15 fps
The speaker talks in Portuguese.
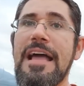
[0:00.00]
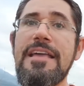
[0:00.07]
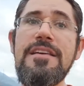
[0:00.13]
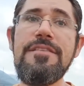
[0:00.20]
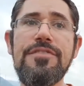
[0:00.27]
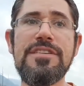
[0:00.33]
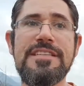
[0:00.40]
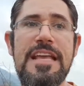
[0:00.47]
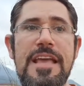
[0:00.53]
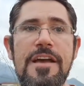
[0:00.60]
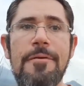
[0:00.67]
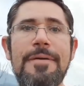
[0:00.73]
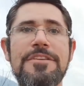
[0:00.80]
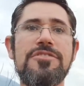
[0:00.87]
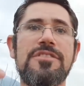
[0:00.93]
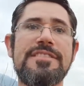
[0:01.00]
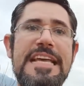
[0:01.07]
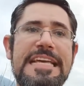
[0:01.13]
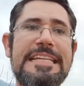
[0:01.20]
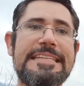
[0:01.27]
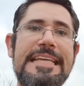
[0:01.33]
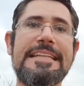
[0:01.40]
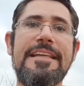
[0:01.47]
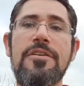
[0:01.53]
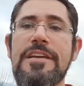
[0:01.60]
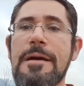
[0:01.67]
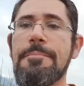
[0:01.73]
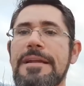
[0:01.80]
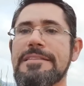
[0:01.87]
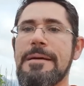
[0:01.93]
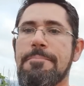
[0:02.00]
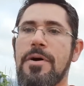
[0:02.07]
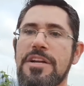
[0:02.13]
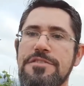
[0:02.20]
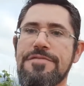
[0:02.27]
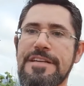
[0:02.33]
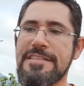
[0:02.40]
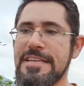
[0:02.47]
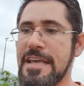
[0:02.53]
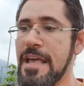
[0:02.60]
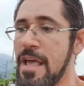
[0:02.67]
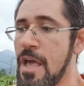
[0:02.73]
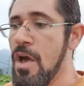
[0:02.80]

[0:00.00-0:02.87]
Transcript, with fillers: Aí você realmente consegue entender o que a planta pode fazer.